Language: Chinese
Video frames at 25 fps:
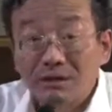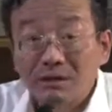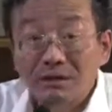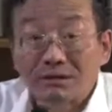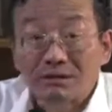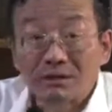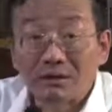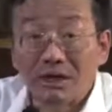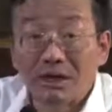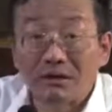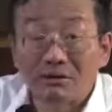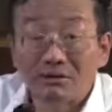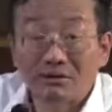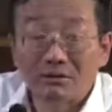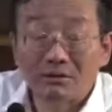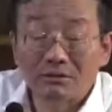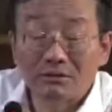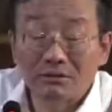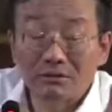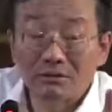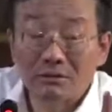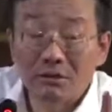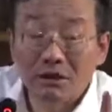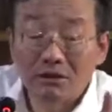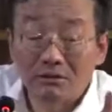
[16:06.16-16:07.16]
一个城
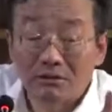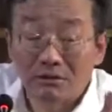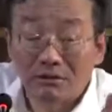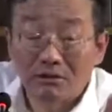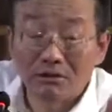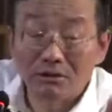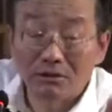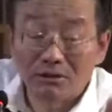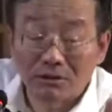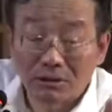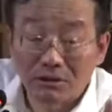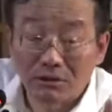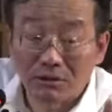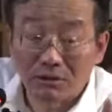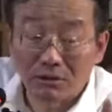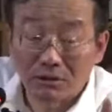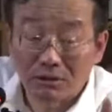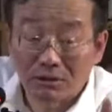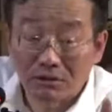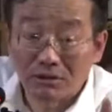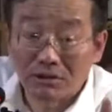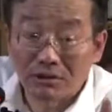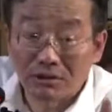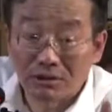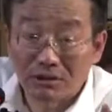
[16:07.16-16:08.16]
市要如果成为
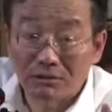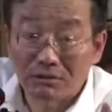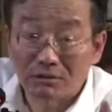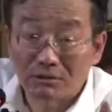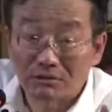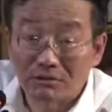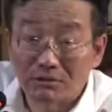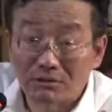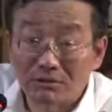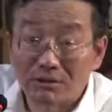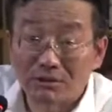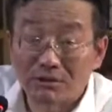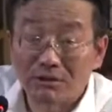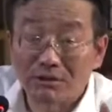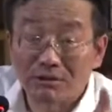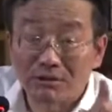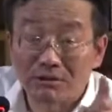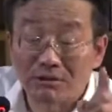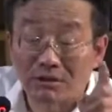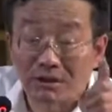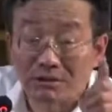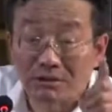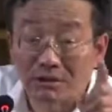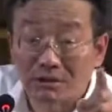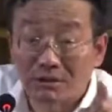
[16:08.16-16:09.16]
国际金融中心，就
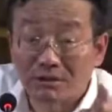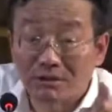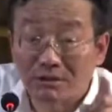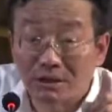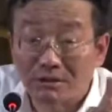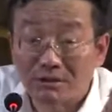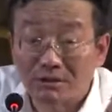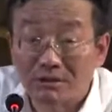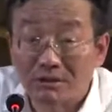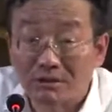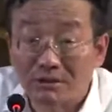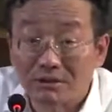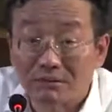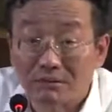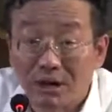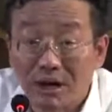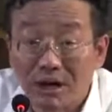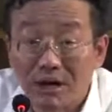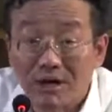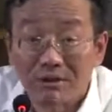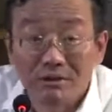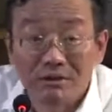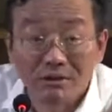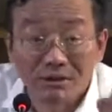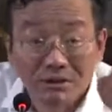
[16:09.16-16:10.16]
在这个城市里
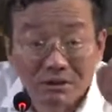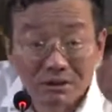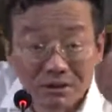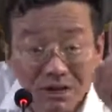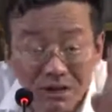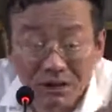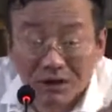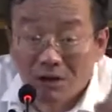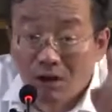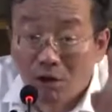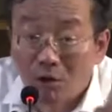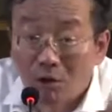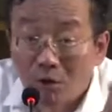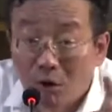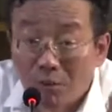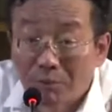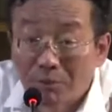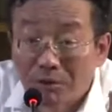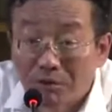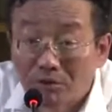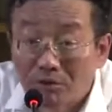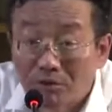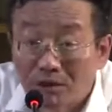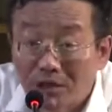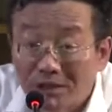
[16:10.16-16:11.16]
面，任何货
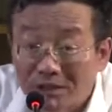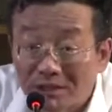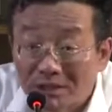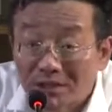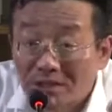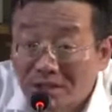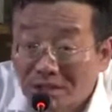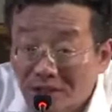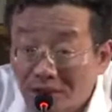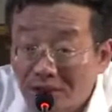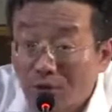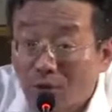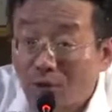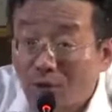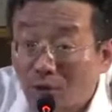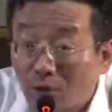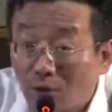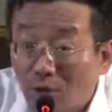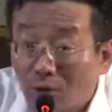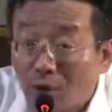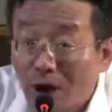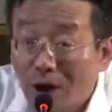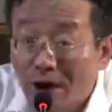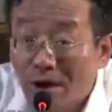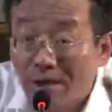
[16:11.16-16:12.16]
币都可以自由
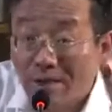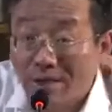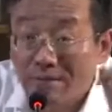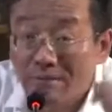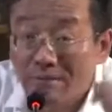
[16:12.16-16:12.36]
兑换，